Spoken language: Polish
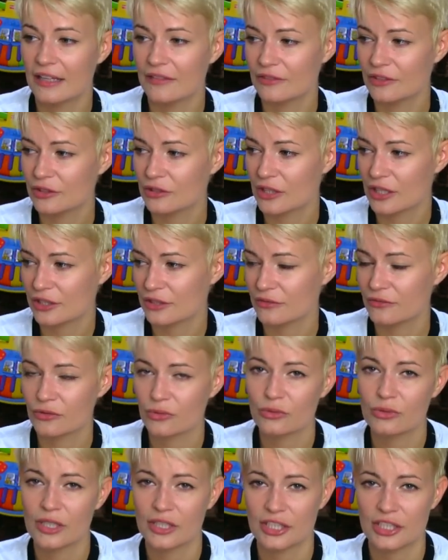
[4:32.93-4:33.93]
Wiktoria się w
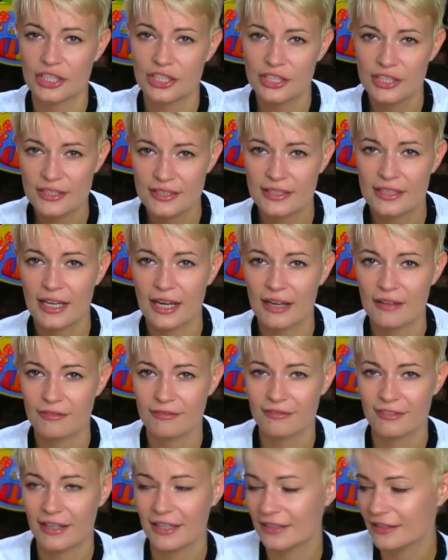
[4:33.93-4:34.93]
ogóle nie ślizga
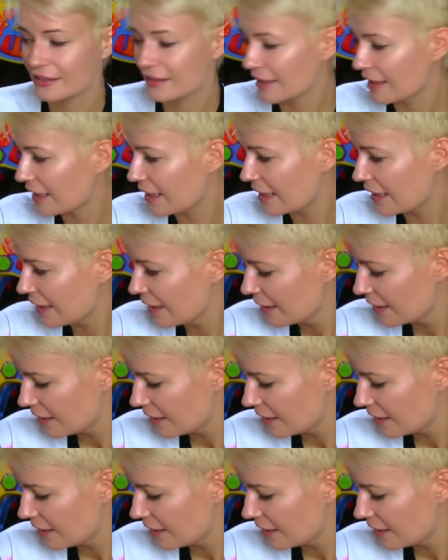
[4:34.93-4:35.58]
w wannie.